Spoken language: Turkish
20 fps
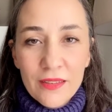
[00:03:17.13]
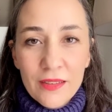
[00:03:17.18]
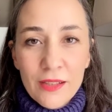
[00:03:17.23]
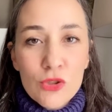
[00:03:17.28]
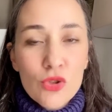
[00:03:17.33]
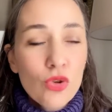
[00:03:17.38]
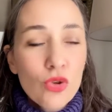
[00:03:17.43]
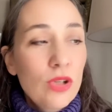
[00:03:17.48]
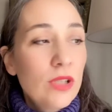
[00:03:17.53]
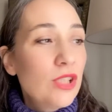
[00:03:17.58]

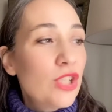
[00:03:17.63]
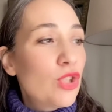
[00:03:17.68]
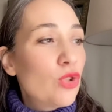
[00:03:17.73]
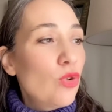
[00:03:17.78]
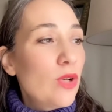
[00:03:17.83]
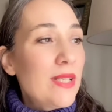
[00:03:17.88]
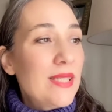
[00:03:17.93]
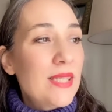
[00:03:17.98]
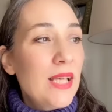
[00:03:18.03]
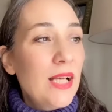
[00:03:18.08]
Sonra da işte o
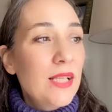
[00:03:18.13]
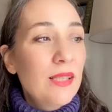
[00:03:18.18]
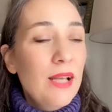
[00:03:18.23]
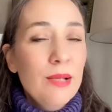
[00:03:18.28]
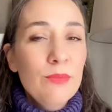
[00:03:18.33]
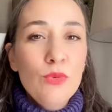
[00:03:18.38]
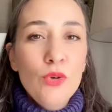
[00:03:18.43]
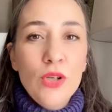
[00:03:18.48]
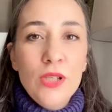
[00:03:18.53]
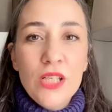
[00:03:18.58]

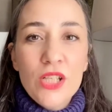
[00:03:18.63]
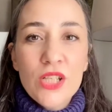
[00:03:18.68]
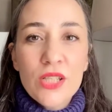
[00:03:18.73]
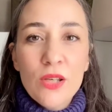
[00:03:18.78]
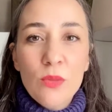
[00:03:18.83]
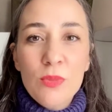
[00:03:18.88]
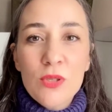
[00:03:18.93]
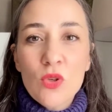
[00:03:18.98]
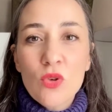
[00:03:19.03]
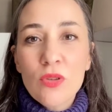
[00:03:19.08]
insanlar böyle
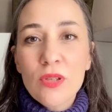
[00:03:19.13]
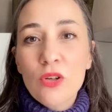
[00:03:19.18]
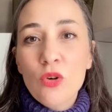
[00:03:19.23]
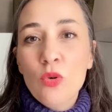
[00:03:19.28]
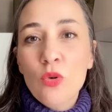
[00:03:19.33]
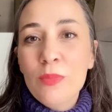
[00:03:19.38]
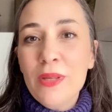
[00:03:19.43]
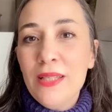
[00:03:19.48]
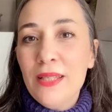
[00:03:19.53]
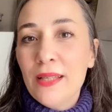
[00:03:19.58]
işte biz onlara o
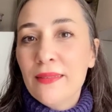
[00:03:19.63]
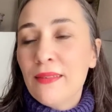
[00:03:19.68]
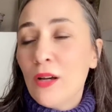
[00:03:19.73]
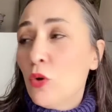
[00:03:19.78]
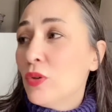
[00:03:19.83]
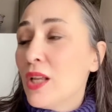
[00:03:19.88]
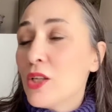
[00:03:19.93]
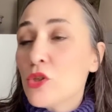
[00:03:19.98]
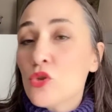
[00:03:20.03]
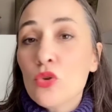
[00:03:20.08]
minnette
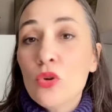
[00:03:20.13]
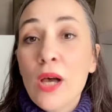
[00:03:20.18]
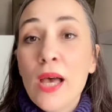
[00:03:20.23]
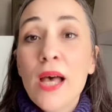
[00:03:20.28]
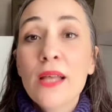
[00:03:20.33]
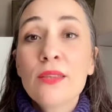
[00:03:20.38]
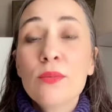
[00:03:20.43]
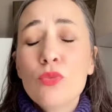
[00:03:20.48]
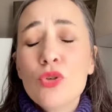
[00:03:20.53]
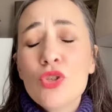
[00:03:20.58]
ondan sonra
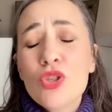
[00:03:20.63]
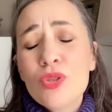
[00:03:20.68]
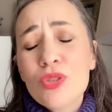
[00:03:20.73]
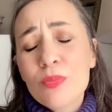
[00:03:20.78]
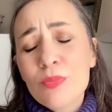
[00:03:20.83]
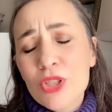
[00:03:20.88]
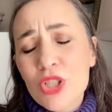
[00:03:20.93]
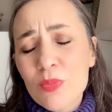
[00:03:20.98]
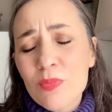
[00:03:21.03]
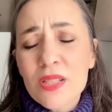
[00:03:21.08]
hayatım boyunca işte
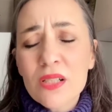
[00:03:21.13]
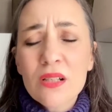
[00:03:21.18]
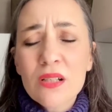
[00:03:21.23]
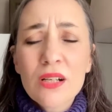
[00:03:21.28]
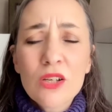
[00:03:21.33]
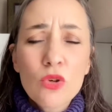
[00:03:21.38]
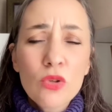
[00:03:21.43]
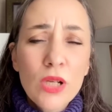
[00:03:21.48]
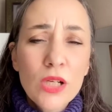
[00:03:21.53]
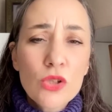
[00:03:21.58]
başımıza
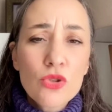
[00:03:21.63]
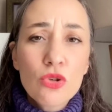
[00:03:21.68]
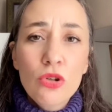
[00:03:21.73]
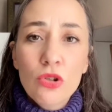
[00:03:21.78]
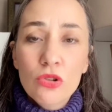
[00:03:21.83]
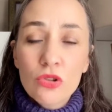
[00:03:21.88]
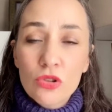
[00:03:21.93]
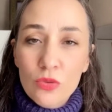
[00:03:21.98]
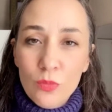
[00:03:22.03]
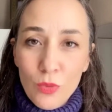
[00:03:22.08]
kakıyorlar.
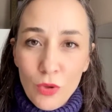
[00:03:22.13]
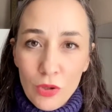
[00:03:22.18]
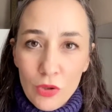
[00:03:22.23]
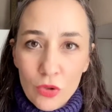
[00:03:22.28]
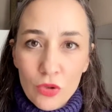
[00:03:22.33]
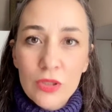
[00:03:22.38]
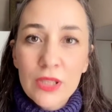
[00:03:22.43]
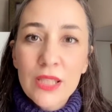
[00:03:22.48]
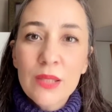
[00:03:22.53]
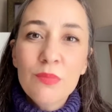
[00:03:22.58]
Şöyle oldu böyle
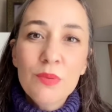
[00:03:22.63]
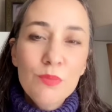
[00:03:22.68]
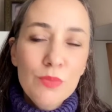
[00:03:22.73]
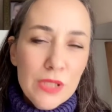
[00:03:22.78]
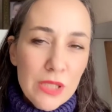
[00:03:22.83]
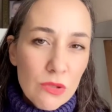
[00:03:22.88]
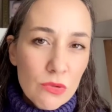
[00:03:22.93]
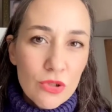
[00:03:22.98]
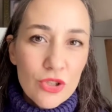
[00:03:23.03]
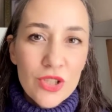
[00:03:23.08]
oldu gibi bir
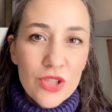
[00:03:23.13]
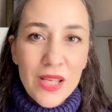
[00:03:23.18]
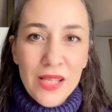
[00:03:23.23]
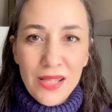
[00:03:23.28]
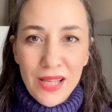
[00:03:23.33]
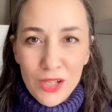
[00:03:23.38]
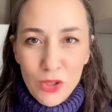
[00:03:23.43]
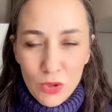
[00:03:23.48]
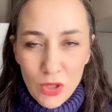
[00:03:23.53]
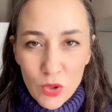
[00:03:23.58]
sürü
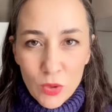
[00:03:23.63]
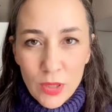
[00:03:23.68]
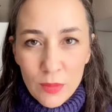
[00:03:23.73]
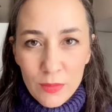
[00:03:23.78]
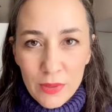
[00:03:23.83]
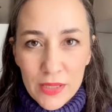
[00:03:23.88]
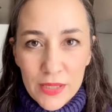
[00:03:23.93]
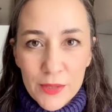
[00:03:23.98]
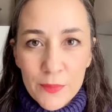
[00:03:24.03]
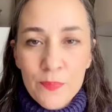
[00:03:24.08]
senaryolar
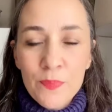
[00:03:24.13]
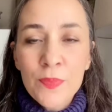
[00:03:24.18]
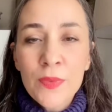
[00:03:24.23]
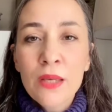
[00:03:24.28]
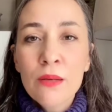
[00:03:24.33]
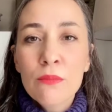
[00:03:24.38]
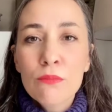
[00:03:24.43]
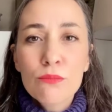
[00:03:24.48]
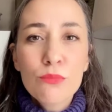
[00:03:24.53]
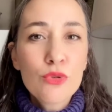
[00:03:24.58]
olabilir.
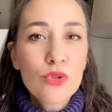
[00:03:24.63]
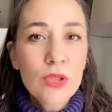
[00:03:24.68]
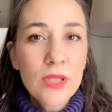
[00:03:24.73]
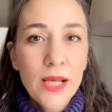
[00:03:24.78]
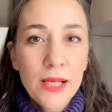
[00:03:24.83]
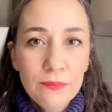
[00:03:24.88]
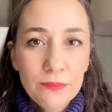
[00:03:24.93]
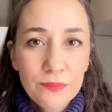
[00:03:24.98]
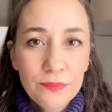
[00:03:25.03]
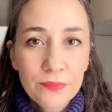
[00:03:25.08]

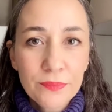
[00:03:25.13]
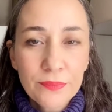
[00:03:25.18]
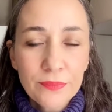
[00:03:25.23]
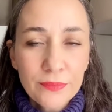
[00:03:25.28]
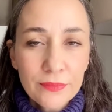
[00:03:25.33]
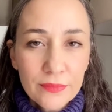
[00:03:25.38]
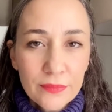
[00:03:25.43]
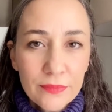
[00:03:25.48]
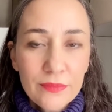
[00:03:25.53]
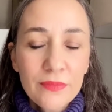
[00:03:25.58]
Burada
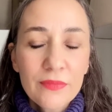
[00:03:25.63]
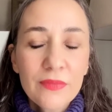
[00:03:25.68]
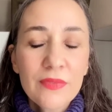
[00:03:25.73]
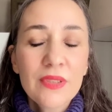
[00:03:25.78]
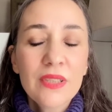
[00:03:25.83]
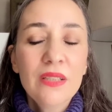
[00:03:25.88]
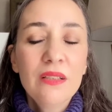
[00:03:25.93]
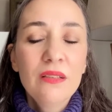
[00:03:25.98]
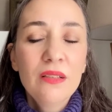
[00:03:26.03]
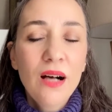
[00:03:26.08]

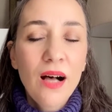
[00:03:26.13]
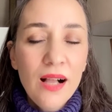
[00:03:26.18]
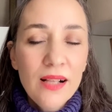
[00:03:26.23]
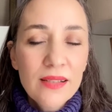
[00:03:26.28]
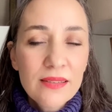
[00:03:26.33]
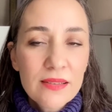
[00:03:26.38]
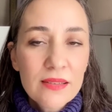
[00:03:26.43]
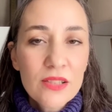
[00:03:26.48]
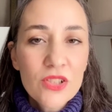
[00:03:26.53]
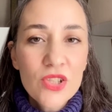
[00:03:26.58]

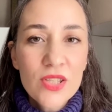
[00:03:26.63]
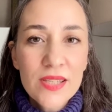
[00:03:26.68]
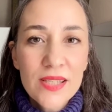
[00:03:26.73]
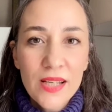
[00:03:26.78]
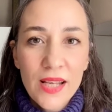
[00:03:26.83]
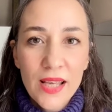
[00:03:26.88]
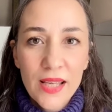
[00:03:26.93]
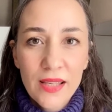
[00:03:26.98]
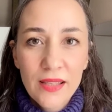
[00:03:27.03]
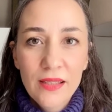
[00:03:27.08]
altını
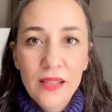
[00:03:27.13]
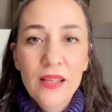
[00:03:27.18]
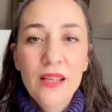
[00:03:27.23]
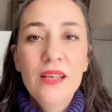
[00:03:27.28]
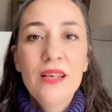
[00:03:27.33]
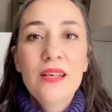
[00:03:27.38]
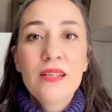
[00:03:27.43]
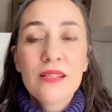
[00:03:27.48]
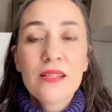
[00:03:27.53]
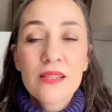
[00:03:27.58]
çizerek
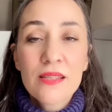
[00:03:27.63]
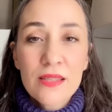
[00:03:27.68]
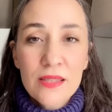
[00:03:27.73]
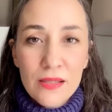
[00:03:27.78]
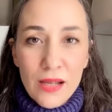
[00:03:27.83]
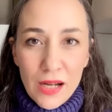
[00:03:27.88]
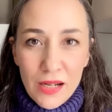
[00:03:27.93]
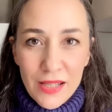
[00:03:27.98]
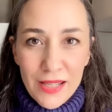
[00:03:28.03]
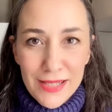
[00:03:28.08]

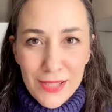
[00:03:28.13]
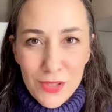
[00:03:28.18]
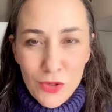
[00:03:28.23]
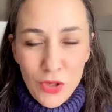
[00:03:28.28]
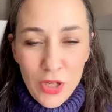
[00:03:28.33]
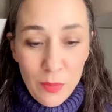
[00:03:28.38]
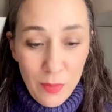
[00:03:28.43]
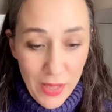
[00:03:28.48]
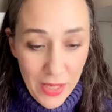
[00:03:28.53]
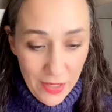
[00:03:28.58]
ısrarla
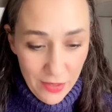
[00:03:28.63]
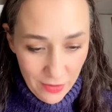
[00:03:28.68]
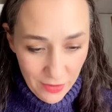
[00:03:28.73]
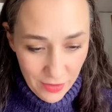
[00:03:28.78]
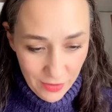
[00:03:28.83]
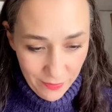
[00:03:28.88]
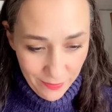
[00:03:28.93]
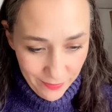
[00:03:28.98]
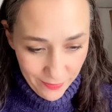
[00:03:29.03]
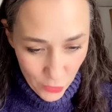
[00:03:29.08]
söylemeye e,
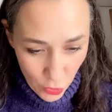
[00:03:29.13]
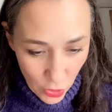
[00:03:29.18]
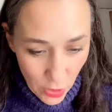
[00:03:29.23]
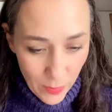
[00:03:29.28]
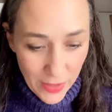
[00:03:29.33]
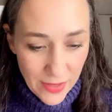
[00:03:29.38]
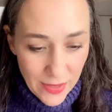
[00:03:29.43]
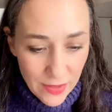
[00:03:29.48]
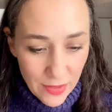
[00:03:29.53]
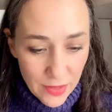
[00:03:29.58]

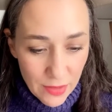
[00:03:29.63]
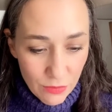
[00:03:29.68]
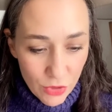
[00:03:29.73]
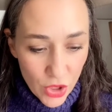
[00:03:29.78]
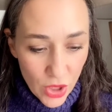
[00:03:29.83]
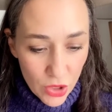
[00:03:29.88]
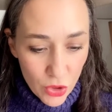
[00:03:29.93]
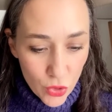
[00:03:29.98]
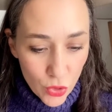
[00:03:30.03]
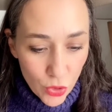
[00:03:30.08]
söylemek istediğim
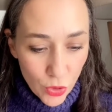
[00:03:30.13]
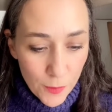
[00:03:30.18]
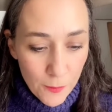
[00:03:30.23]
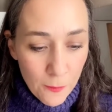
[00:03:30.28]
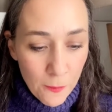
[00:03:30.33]
şey şu